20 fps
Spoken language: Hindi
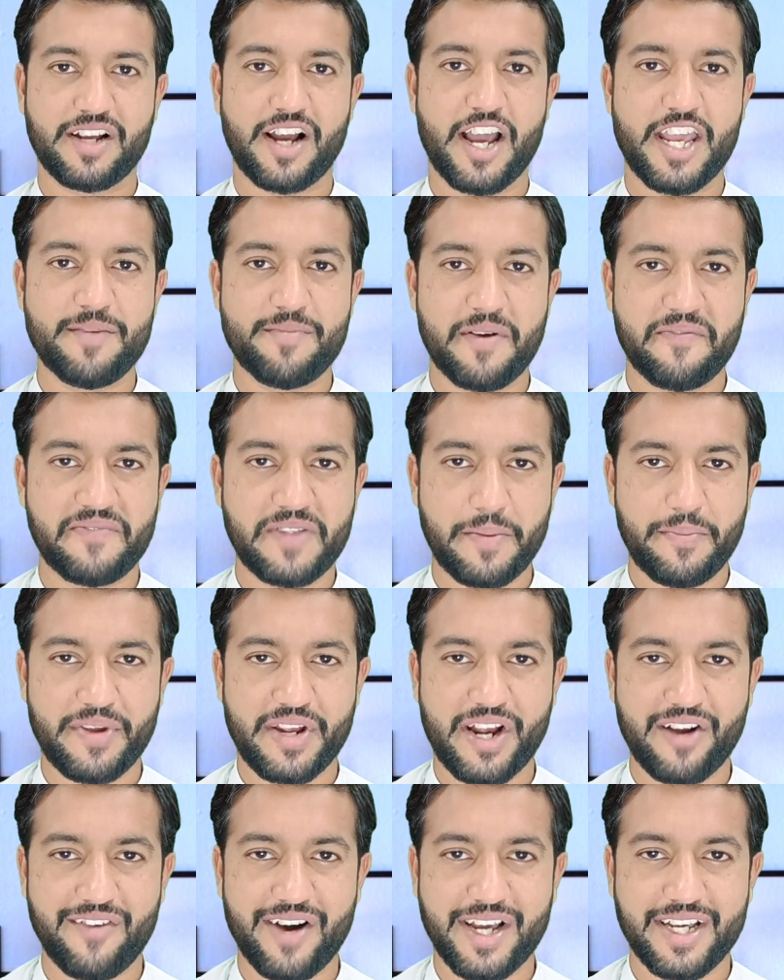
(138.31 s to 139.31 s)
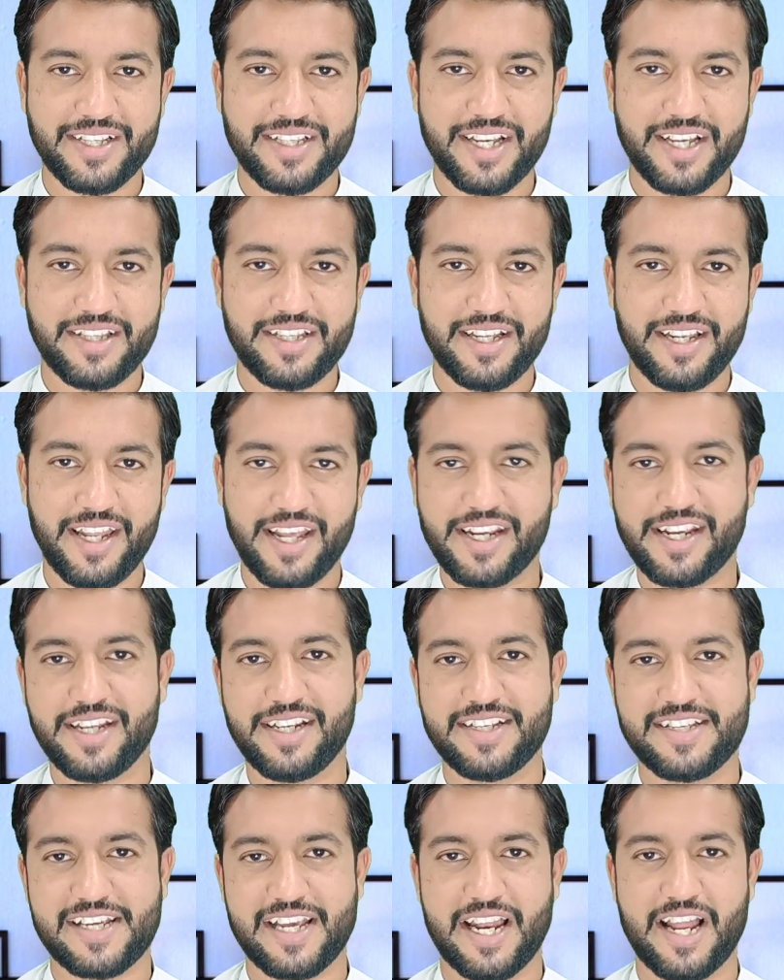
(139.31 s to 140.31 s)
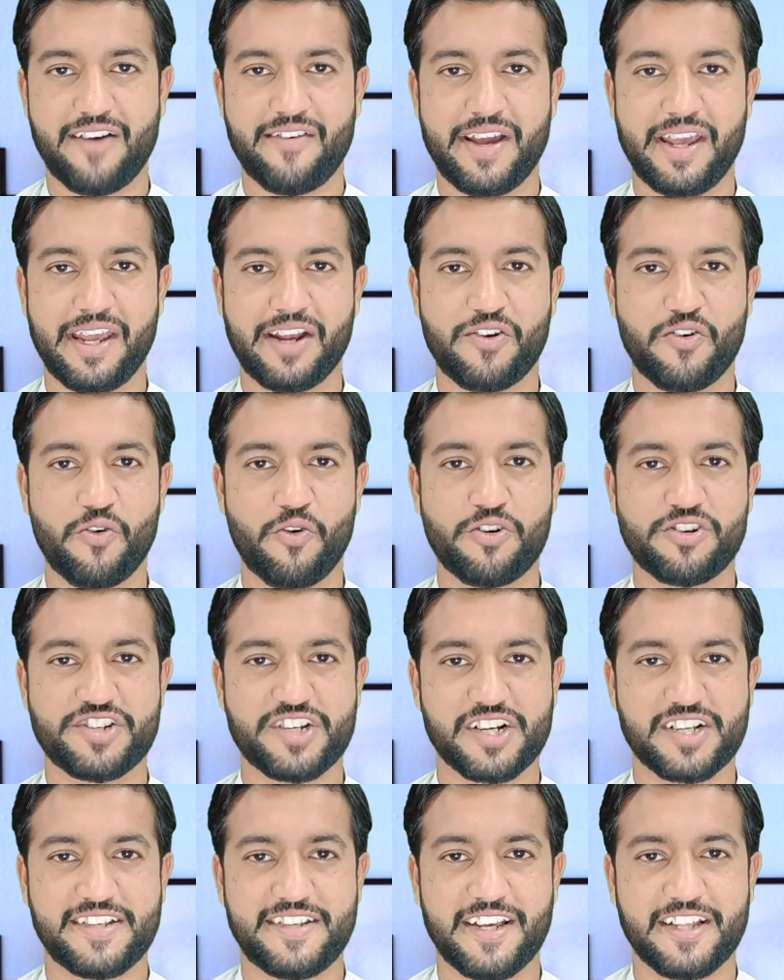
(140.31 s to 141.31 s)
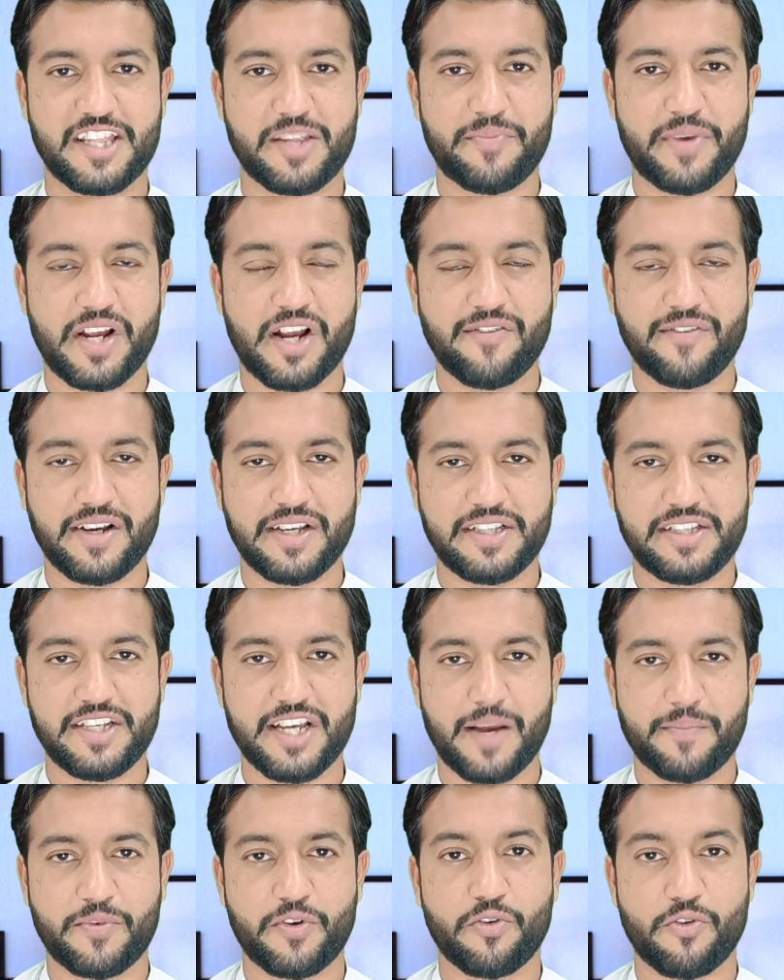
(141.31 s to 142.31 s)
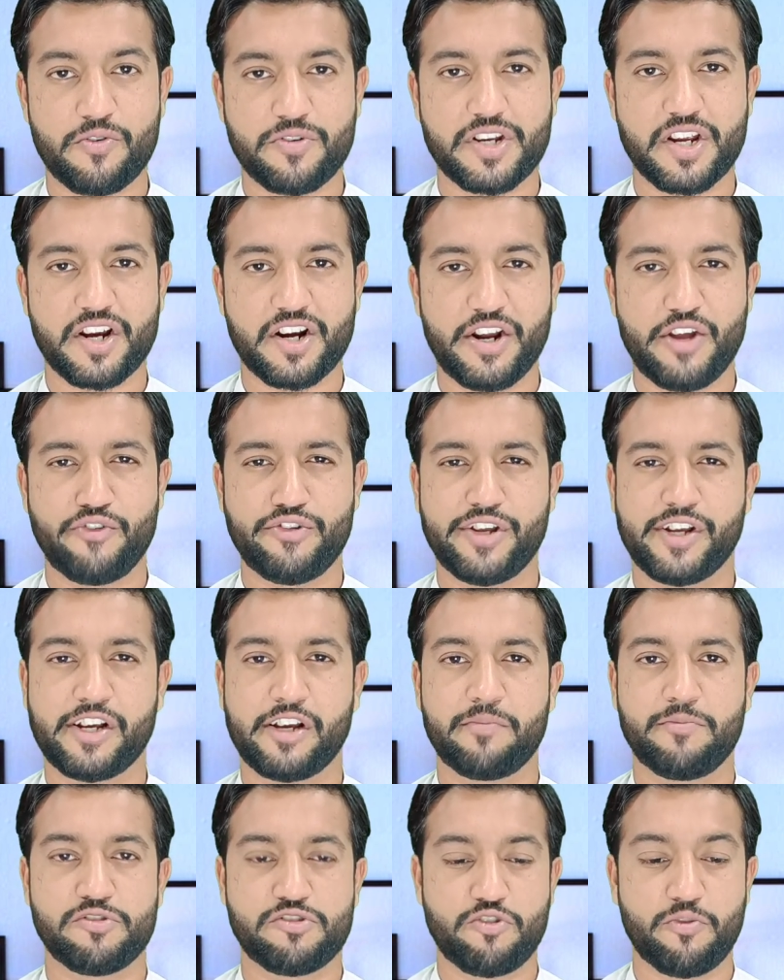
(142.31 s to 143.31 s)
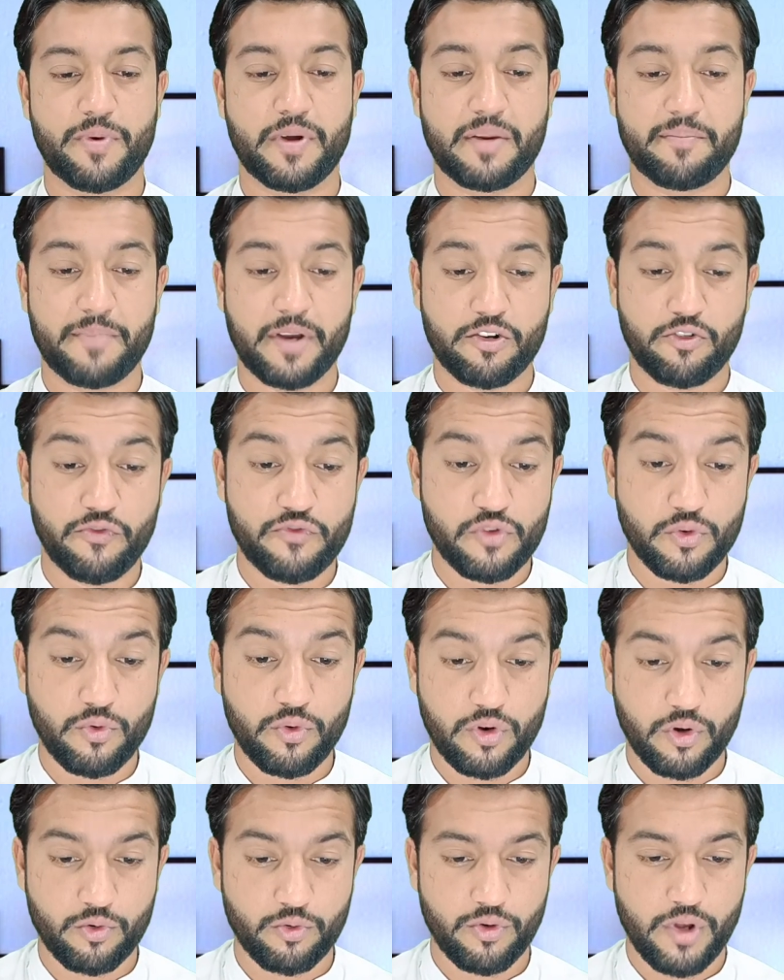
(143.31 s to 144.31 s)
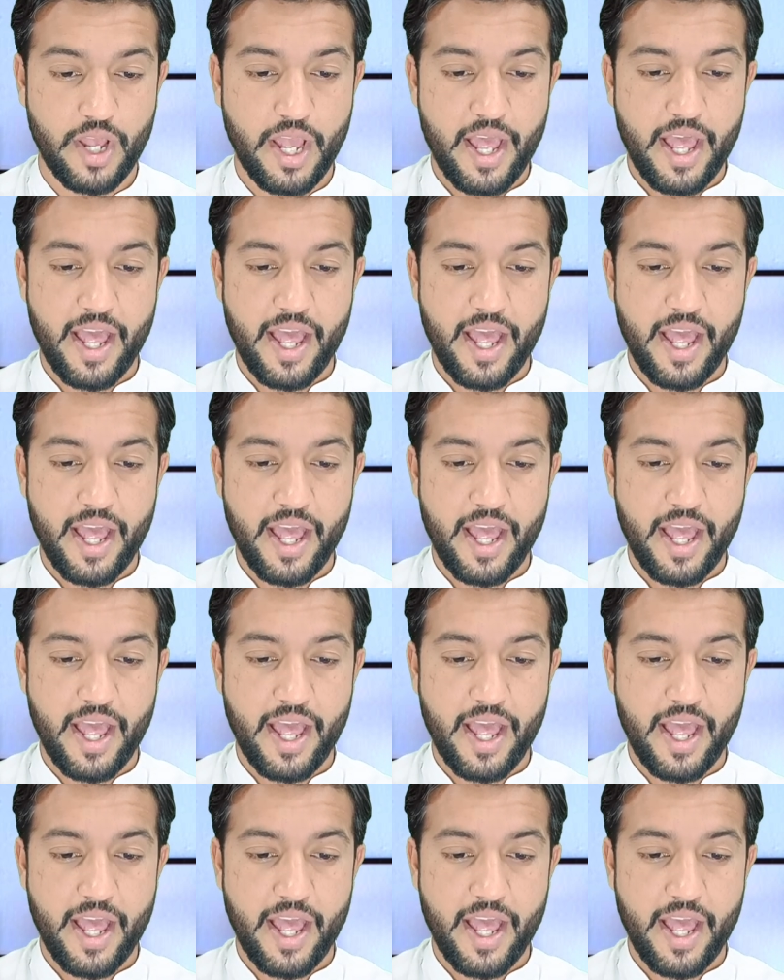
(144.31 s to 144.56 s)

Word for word: आई एम एफ ने भी गवाही दे दी लेकिन इसके अलावा एक और शख्सियत भी गवाही दी आपके रोंगटे खड़े हो जाएंगे मुस्कुबर बगुफ गुफ्तु करूँ